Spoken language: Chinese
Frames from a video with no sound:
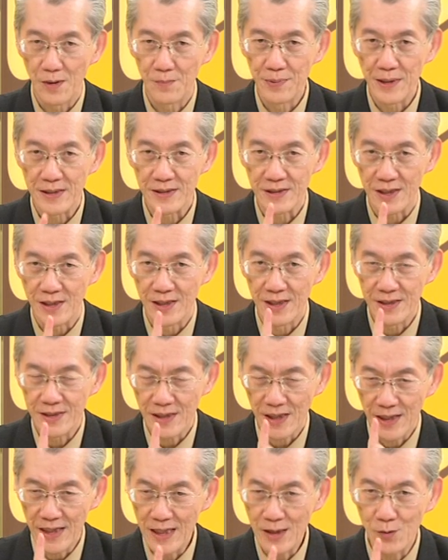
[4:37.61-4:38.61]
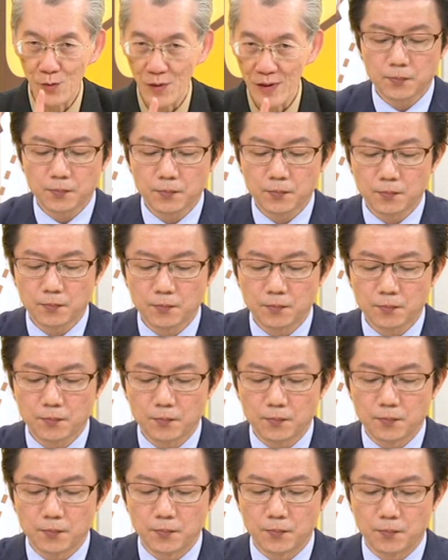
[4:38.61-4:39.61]
变成了这个一国一制，然
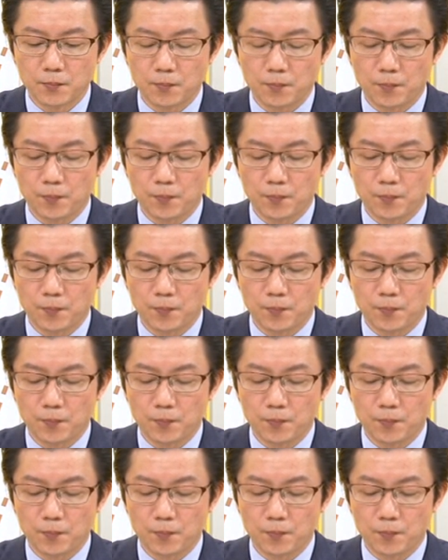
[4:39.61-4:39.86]
后香港